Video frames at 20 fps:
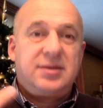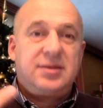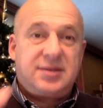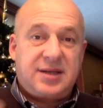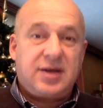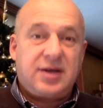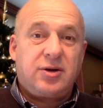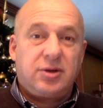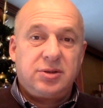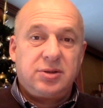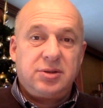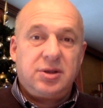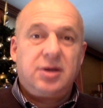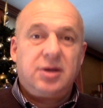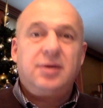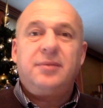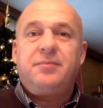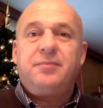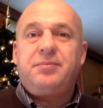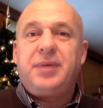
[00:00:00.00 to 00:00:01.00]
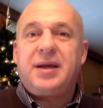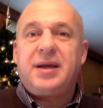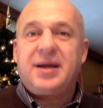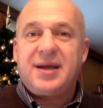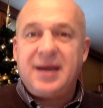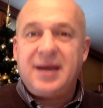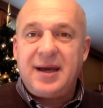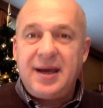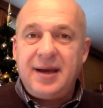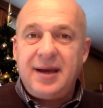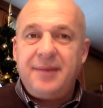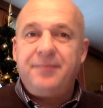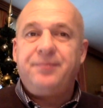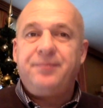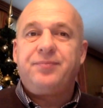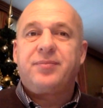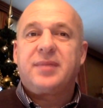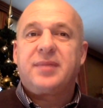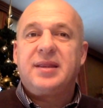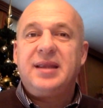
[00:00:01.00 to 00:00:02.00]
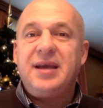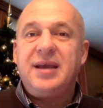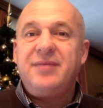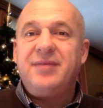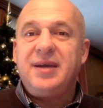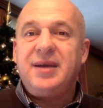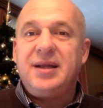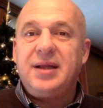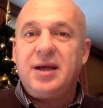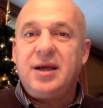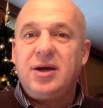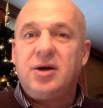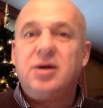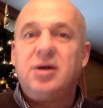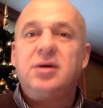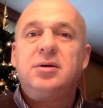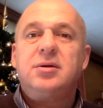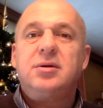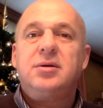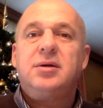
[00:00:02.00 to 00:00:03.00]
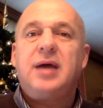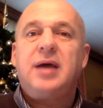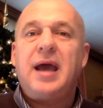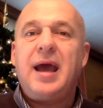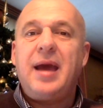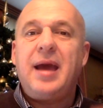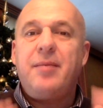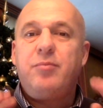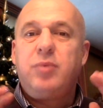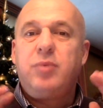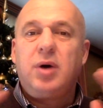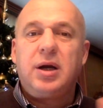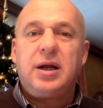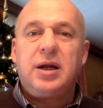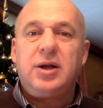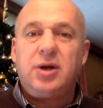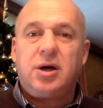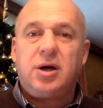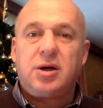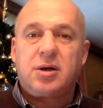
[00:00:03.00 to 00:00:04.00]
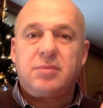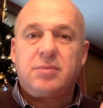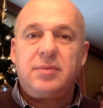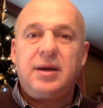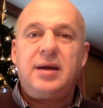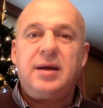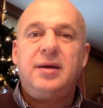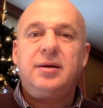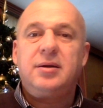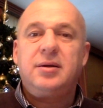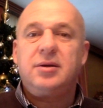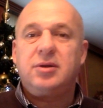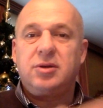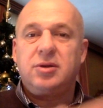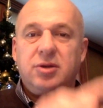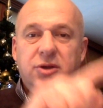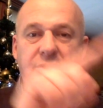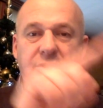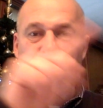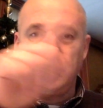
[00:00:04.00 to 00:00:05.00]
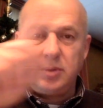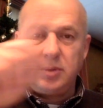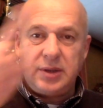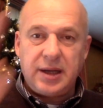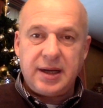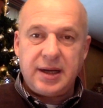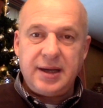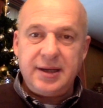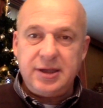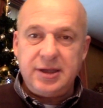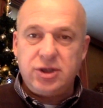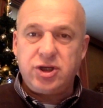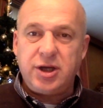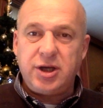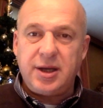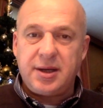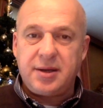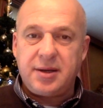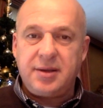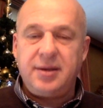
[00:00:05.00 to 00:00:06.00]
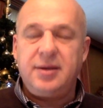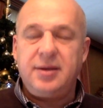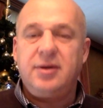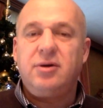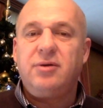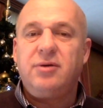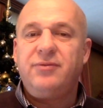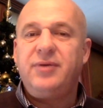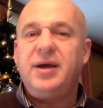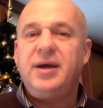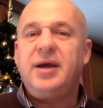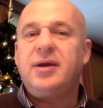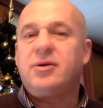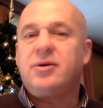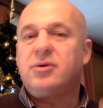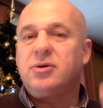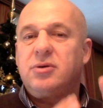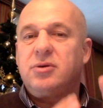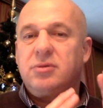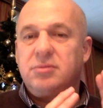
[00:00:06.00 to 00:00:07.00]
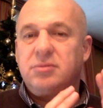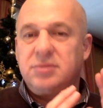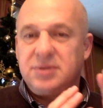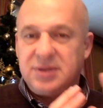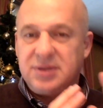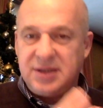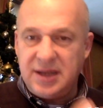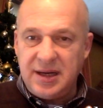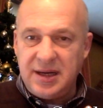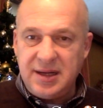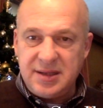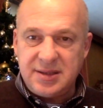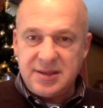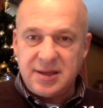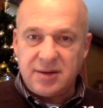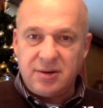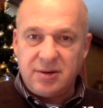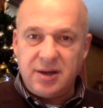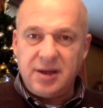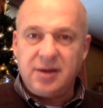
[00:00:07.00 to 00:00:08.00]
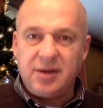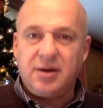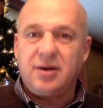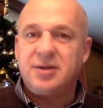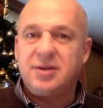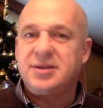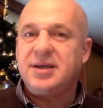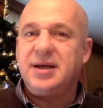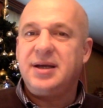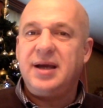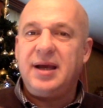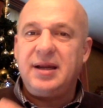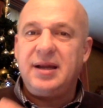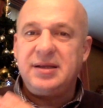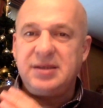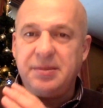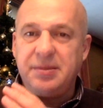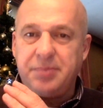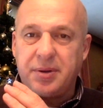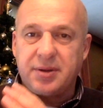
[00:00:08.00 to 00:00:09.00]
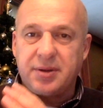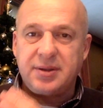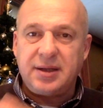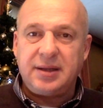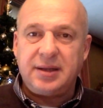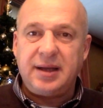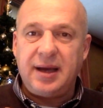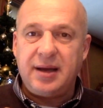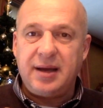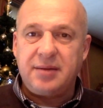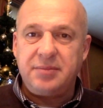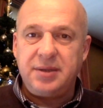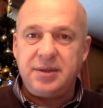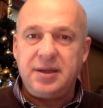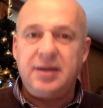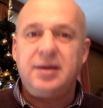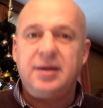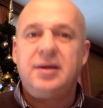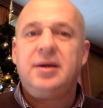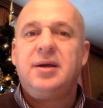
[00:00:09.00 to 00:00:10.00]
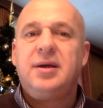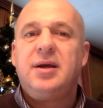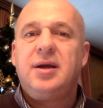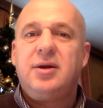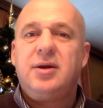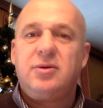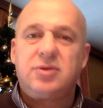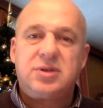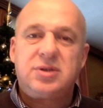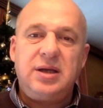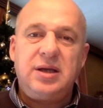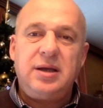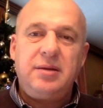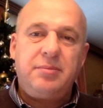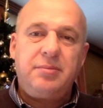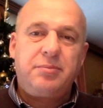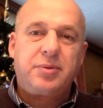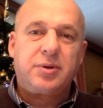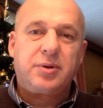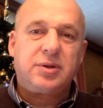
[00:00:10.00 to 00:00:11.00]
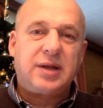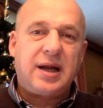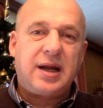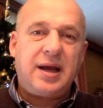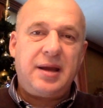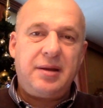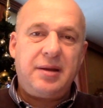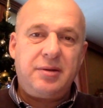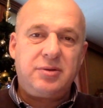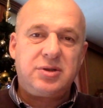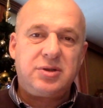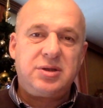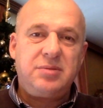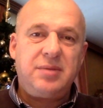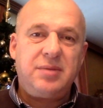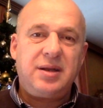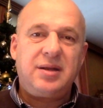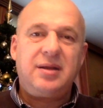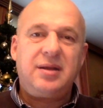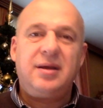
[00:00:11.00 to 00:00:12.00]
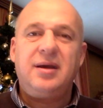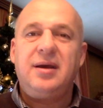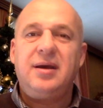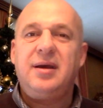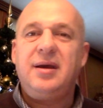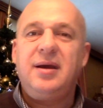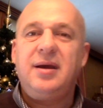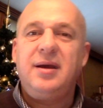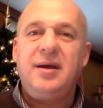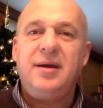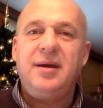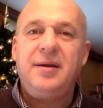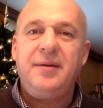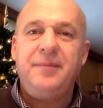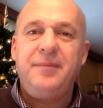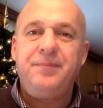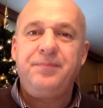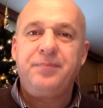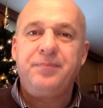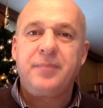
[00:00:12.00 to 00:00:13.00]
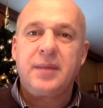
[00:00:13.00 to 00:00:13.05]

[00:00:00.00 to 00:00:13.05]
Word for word: Secondo, perché nei video è buona norma chiudere i cerchi, ovvero si iniziano le cose e le si porta a termine, non si protrae, non si mette mm,